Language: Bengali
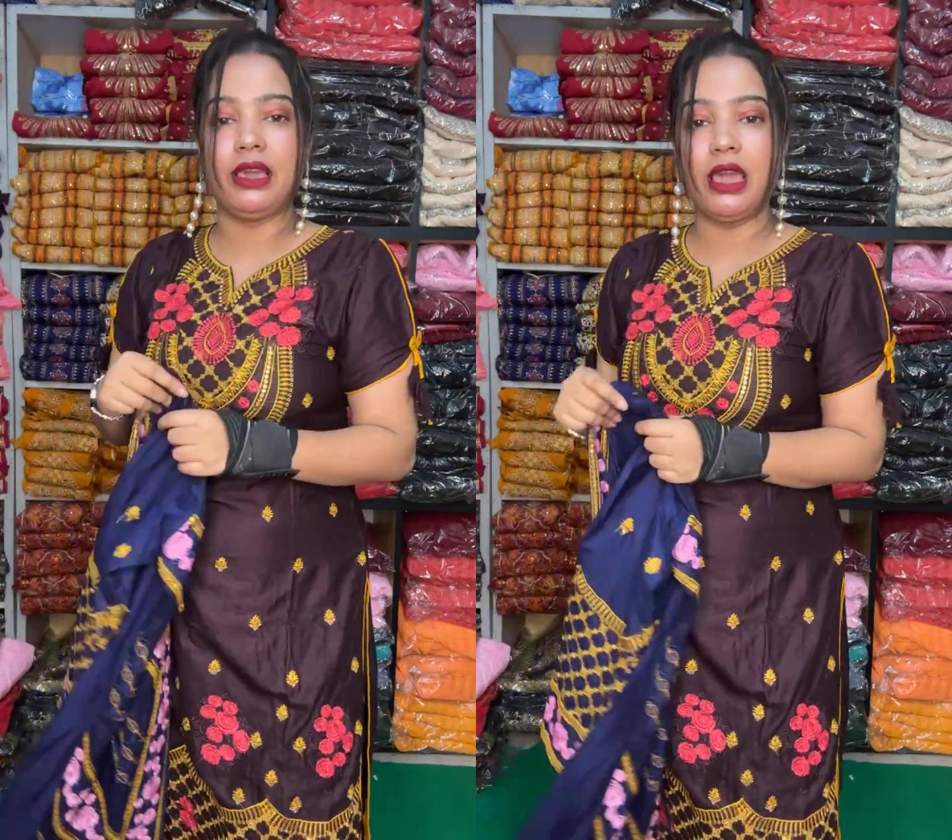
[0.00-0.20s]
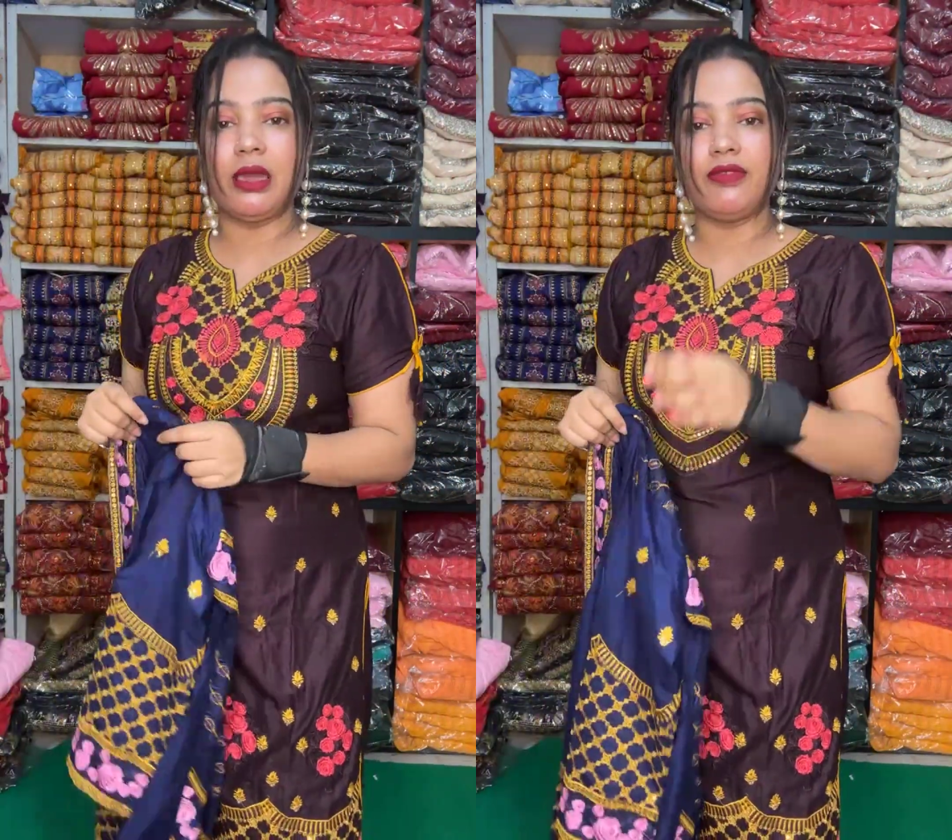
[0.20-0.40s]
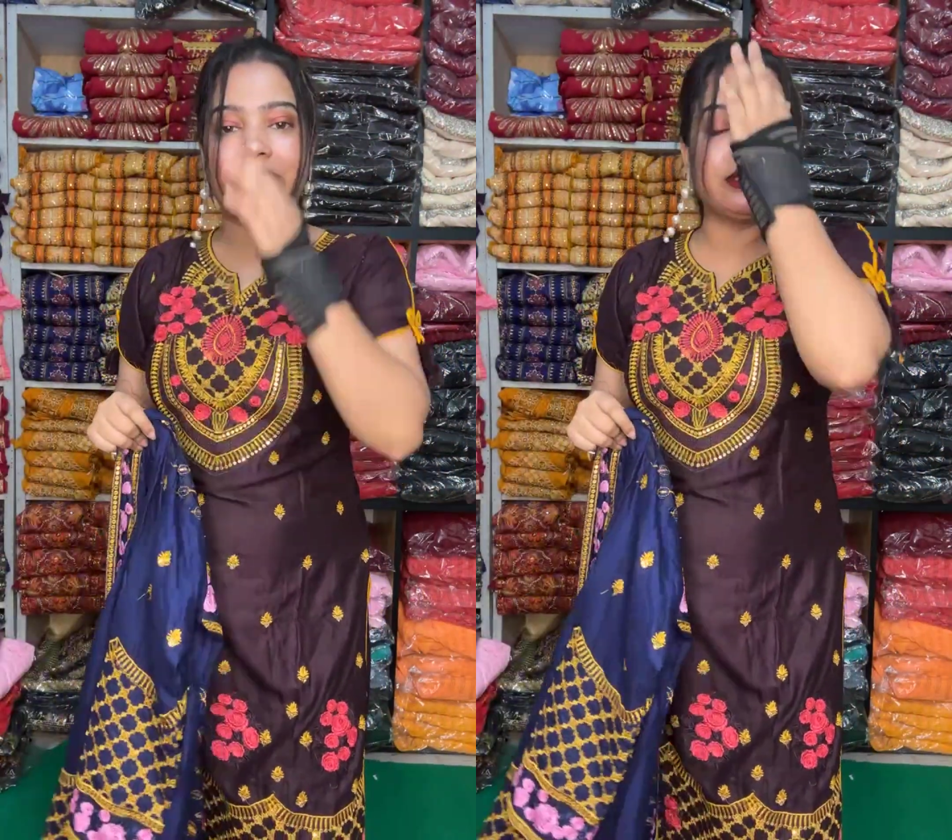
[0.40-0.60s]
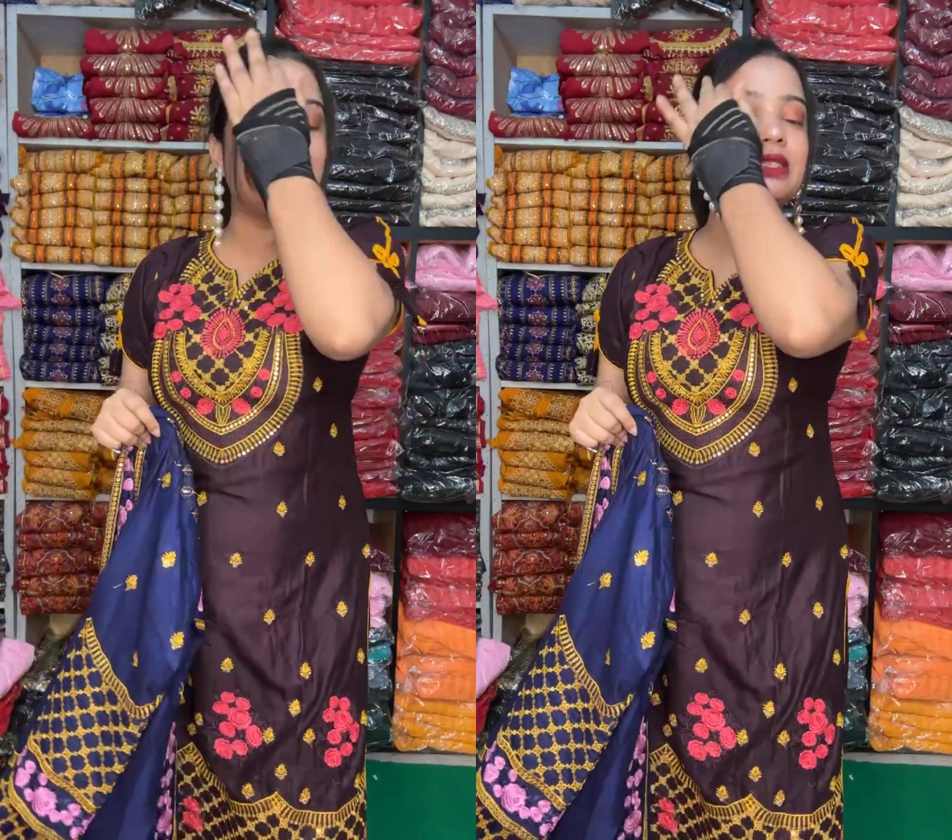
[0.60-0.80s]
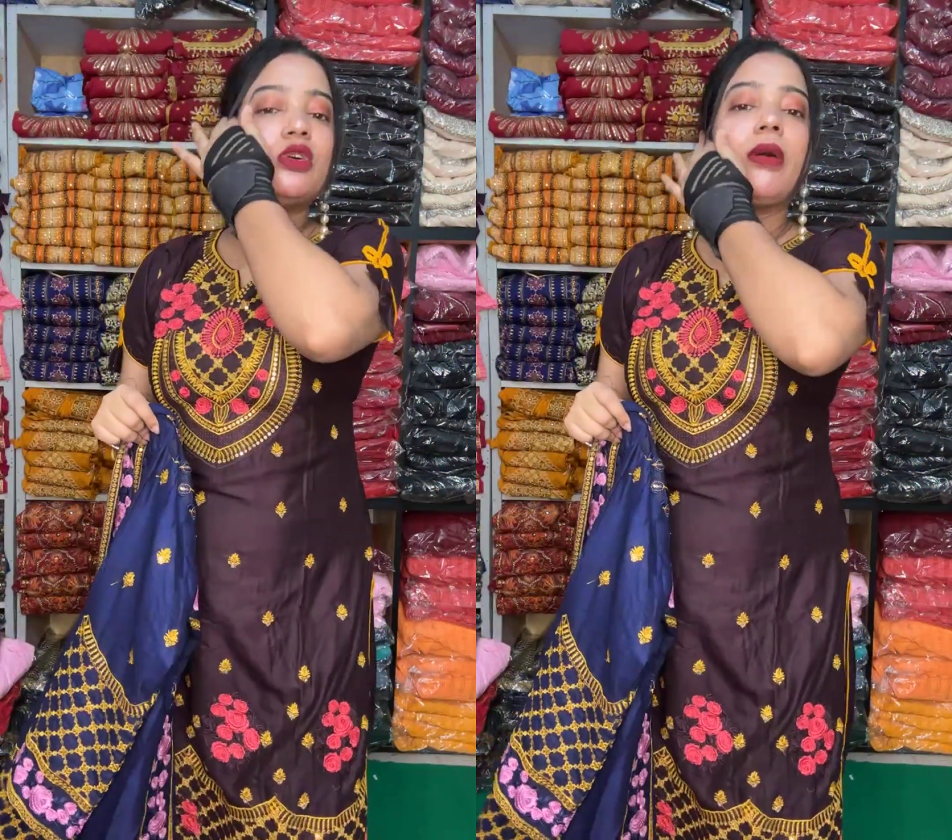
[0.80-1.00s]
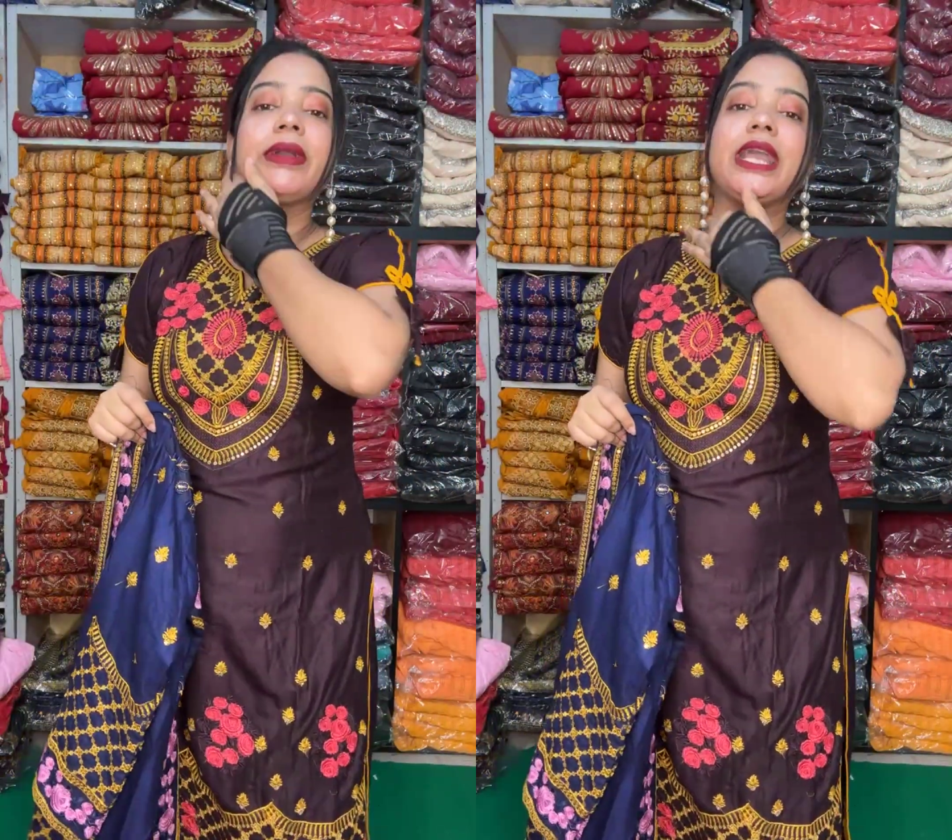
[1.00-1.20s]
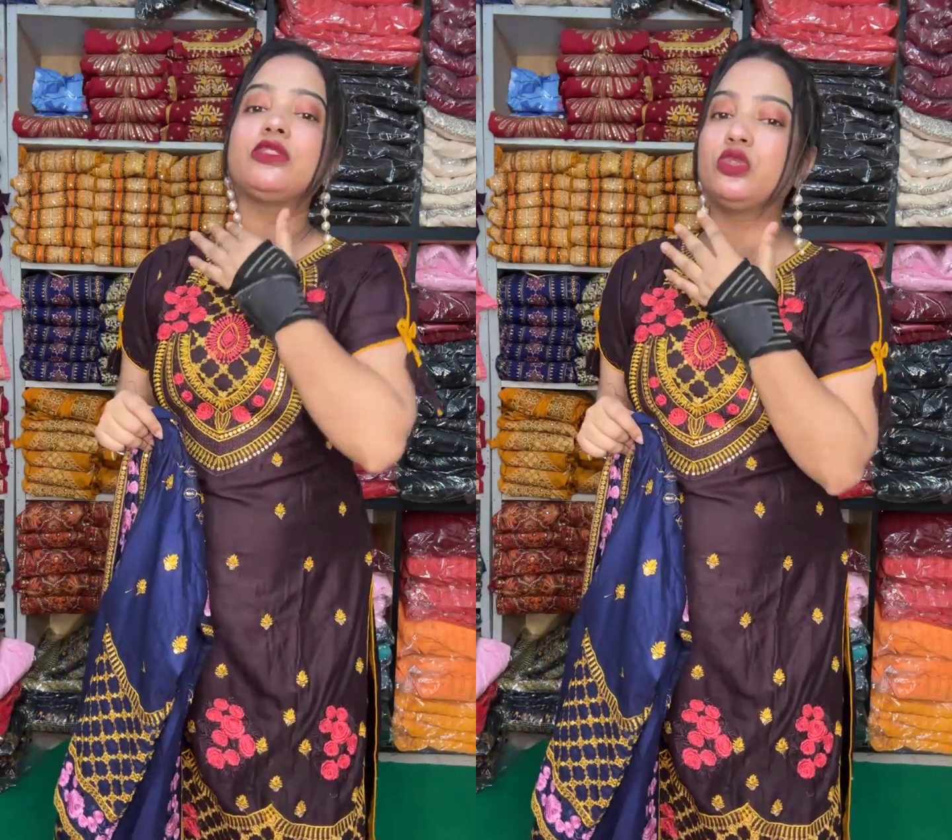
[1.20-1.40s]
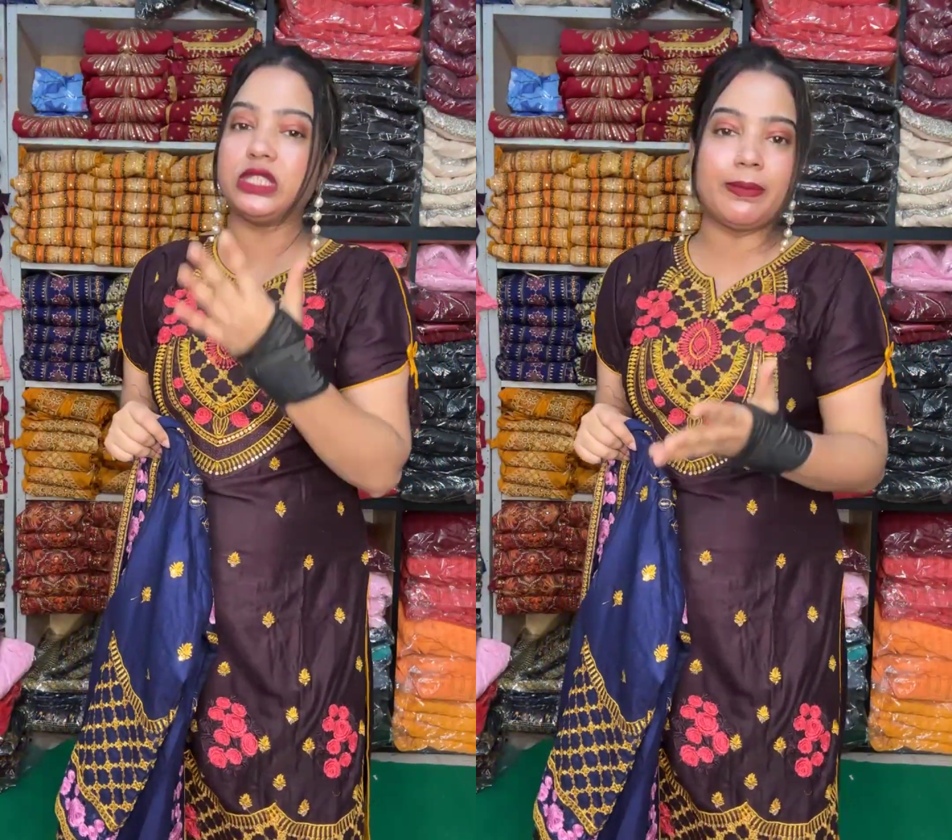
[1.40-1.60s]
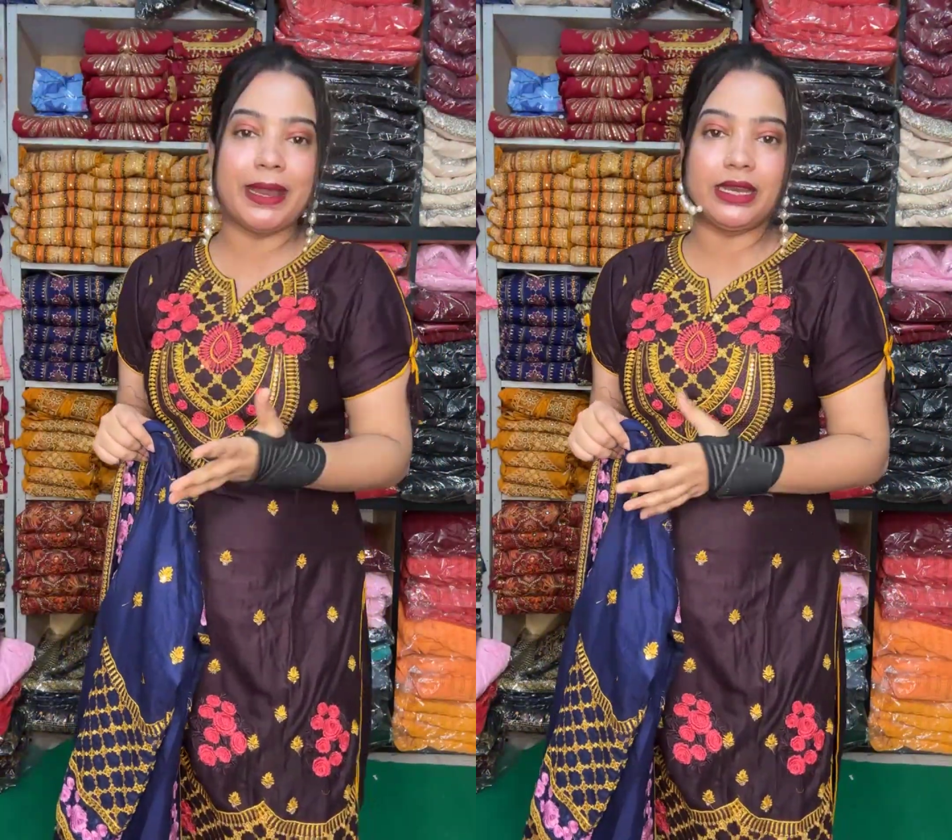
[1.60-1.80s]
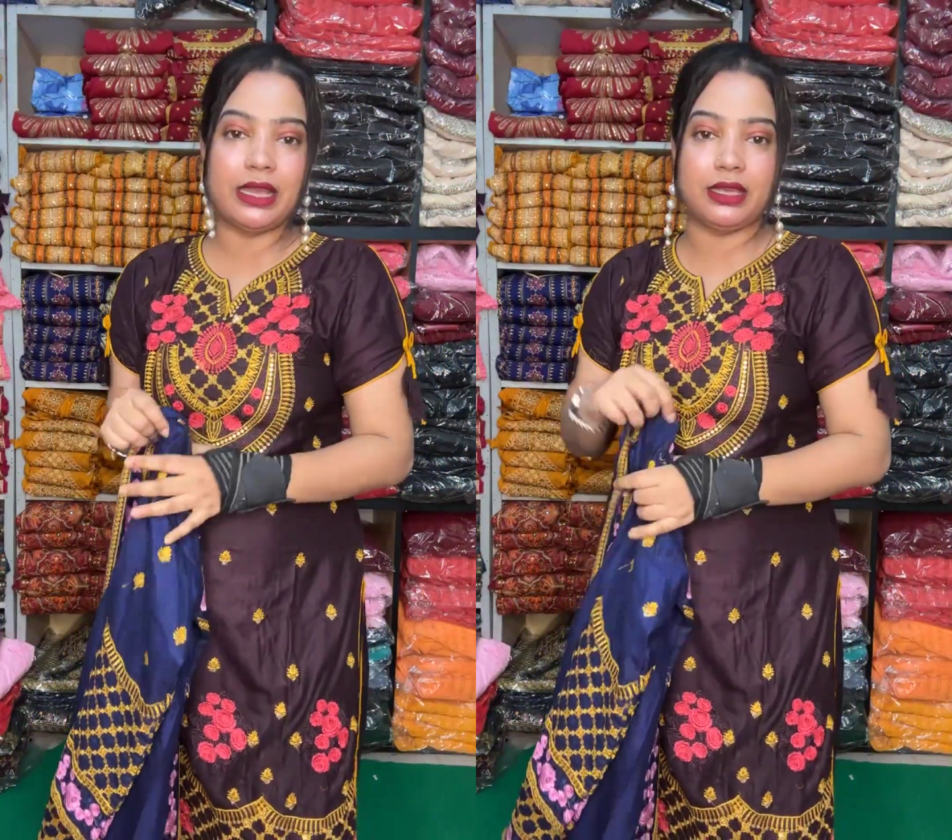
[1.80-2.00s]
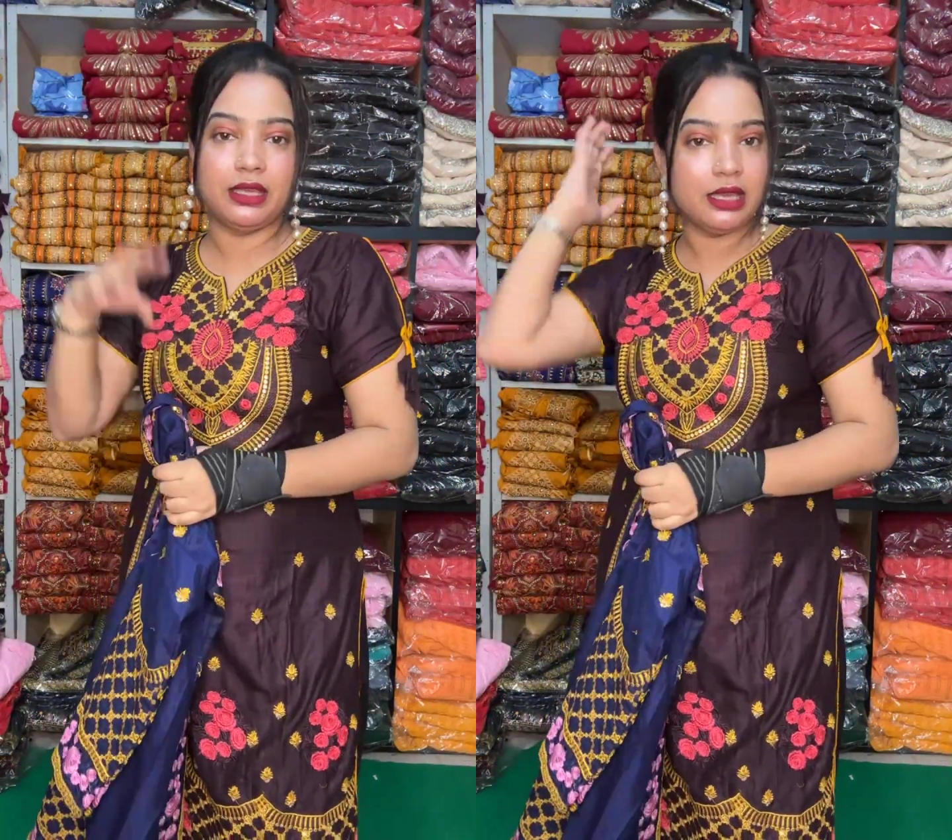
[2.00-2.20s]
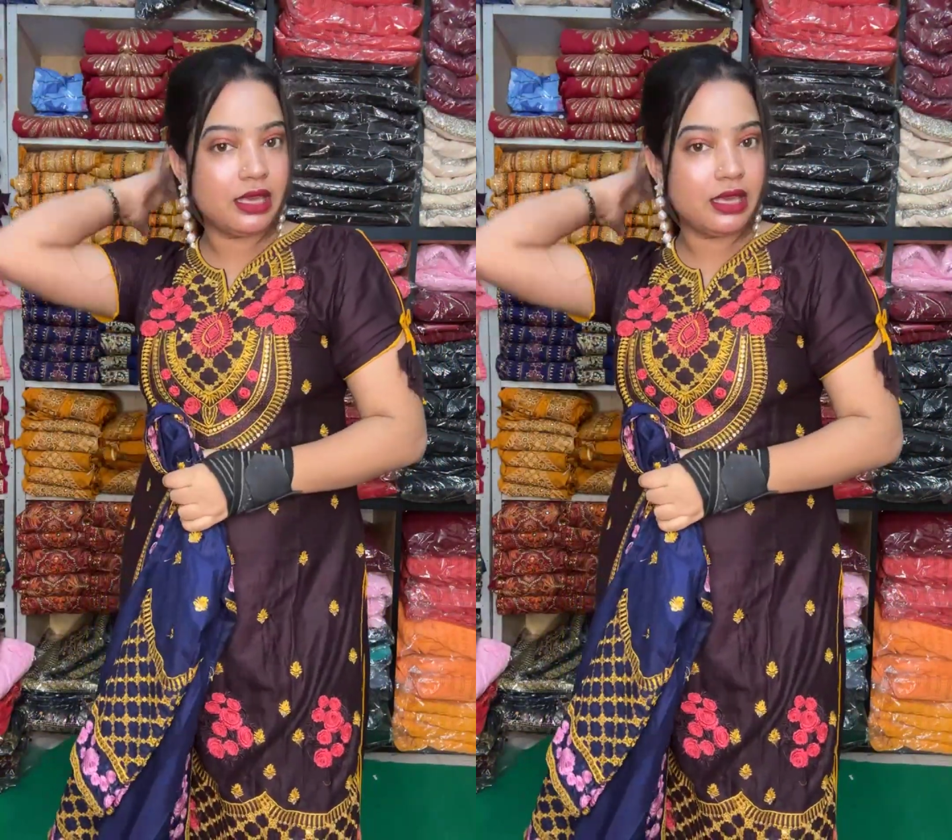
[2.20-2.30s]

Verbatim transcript: হ্যাঁ ফ্যাক্টরি তো আমাকে এত দিতে পারে নাই